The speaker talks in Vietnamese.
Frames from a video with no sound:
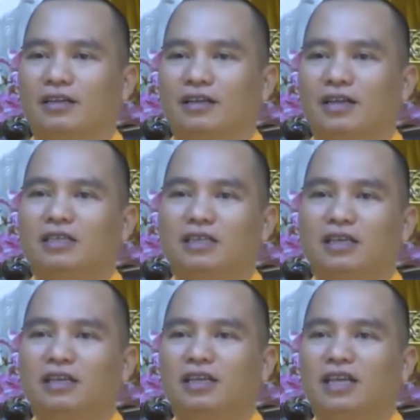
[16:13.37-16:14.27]
cây
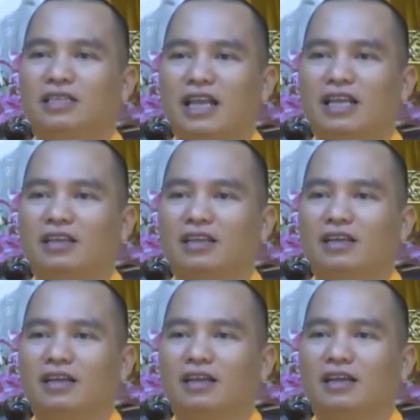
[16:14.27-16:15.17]
si cây xanh
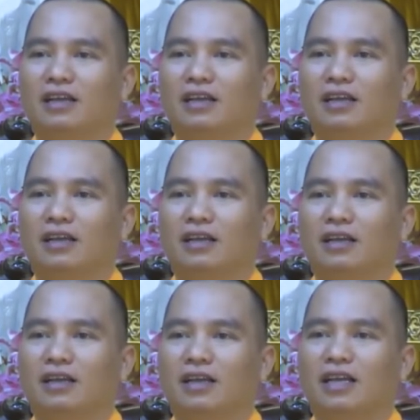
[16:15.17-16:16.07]

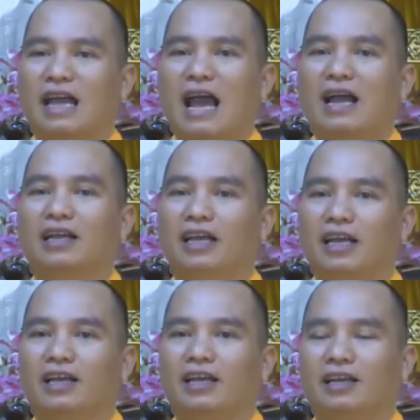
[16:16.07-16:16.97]
cây đa cây
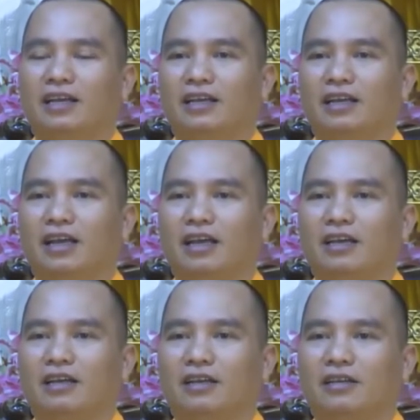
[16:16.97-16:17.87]
đề đó.
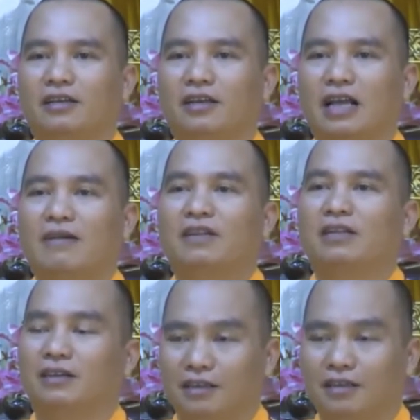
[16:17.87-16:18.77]
các phật
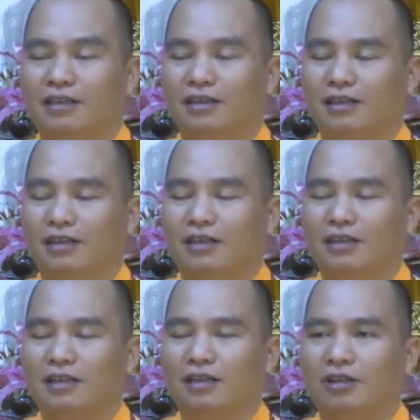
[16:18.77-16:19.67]
tử
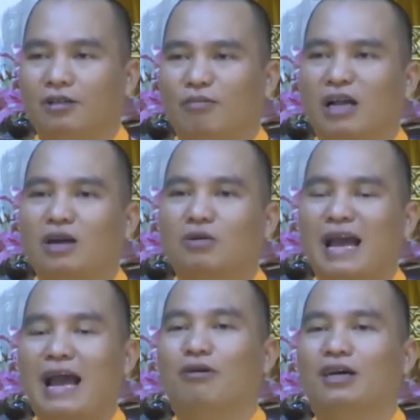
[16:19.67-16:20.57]
mà cầu
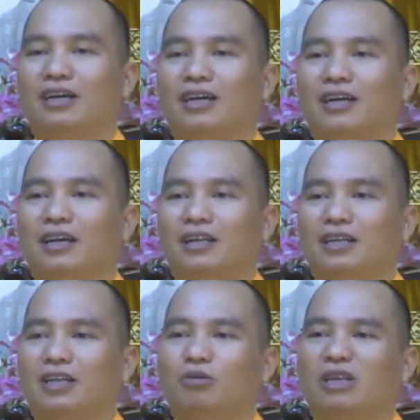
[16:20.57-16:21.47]
đạo á,
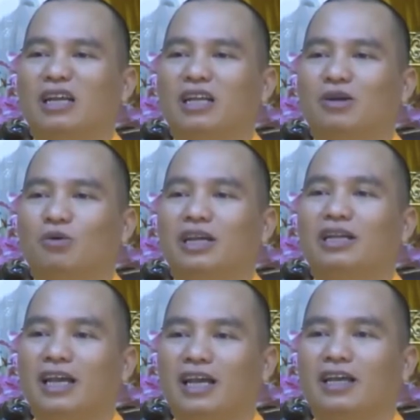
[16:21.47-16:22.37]
thì chúng ta nên cúng cây
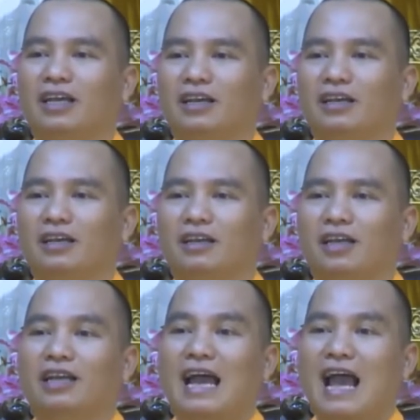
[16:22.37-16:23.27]
đề
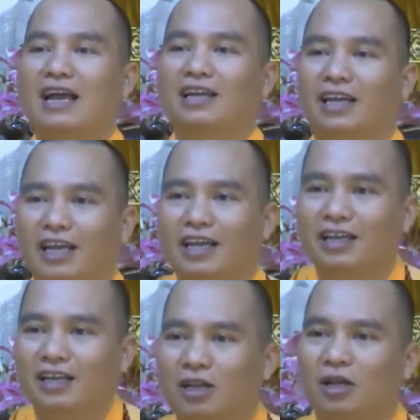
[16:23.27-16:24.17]
cây đa cây đề
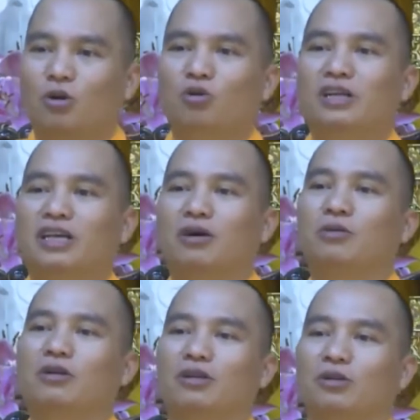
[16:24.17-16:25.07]
cúng để
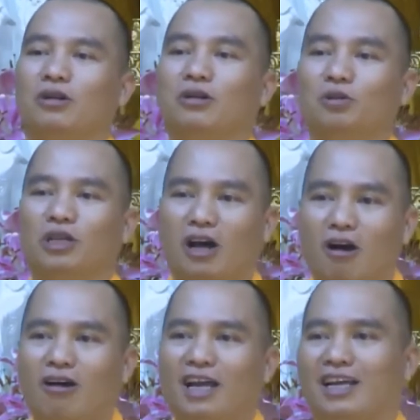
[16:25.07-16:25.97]
cầu cho, cho, cho tuổi
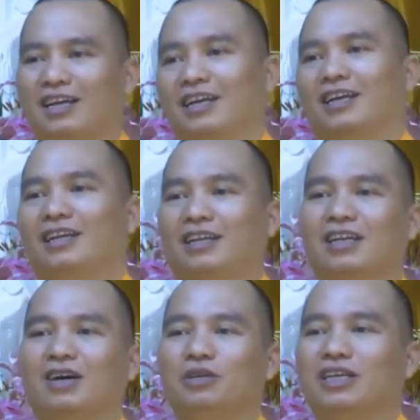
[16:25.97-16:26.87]
thọ á, thì
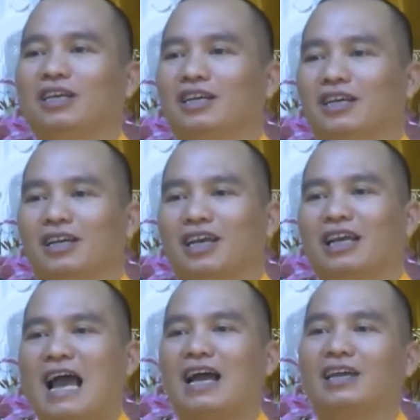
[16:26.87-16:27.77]
cầu gì cây
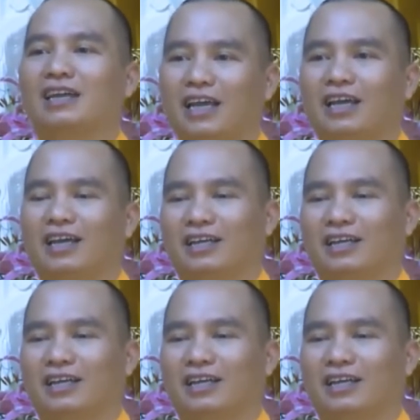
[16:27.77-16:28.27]
đa cây đề